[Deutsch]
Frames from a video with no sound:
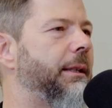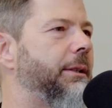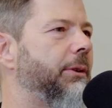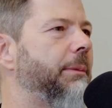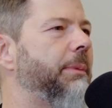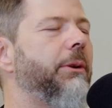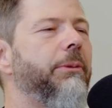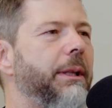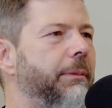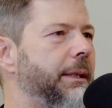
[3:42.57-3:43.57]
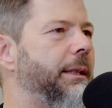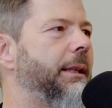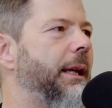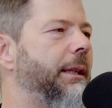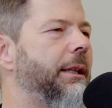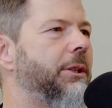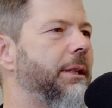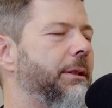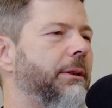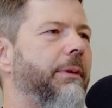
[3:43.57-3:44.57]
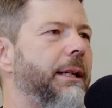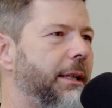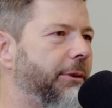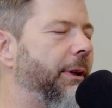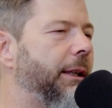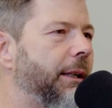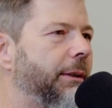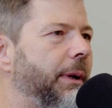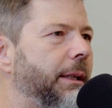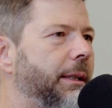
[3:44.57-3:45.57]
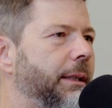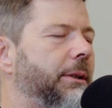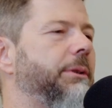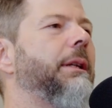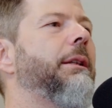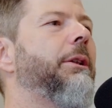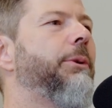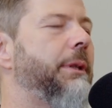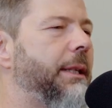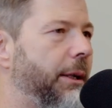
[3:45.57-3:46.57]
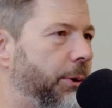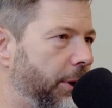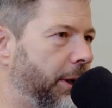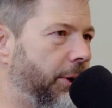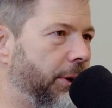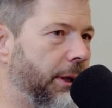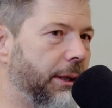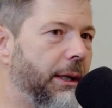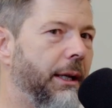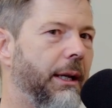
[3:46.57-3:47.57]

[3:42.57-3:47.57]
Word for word: dass da der Biodiversität ist, dass da der Wasser gefiltert wird, dass da die Leute erholen können, äh,